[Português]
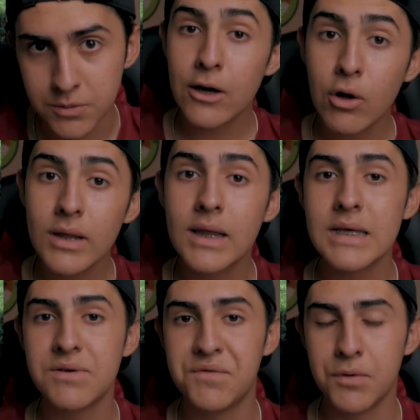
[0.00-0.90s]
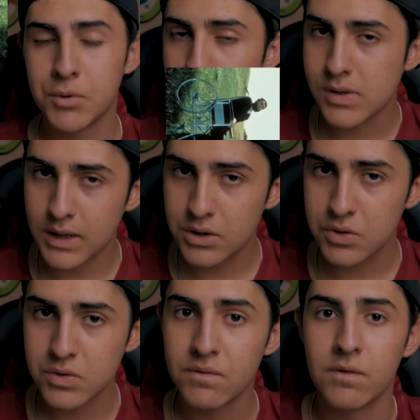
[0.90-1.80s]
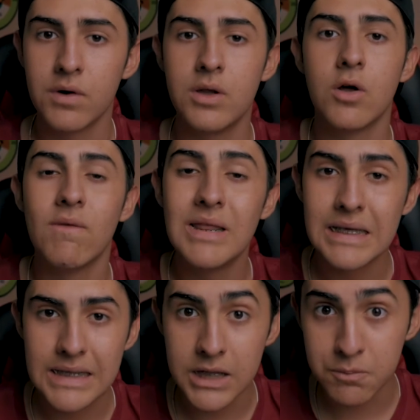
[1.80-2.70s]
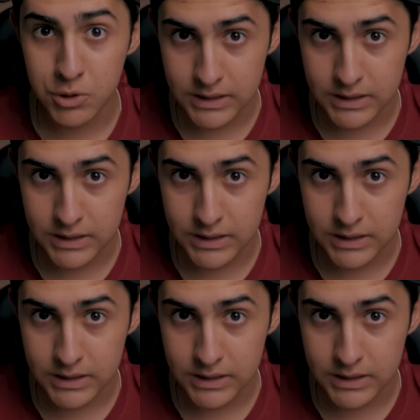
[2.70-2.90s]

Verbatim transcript: E a nota desse filme dos críticos foi 97%.